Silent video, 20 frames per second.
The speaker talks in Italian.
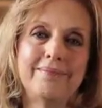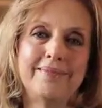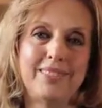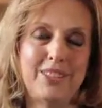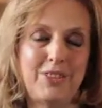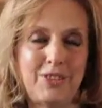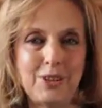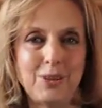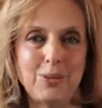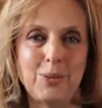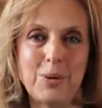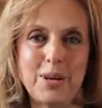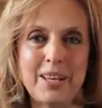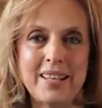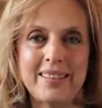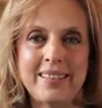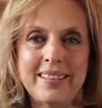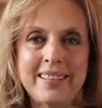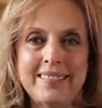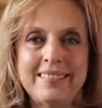dice
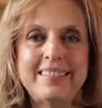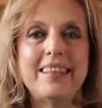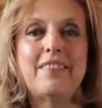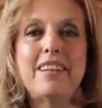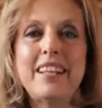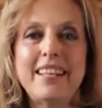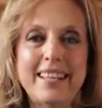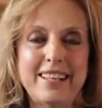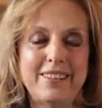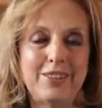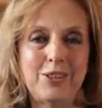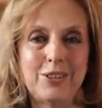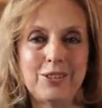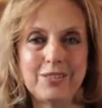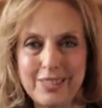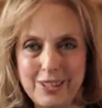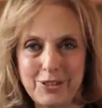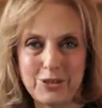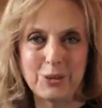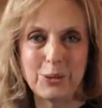lui, «ti avrei detto
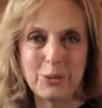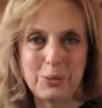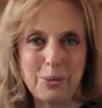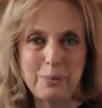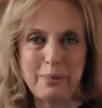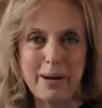che sono tuo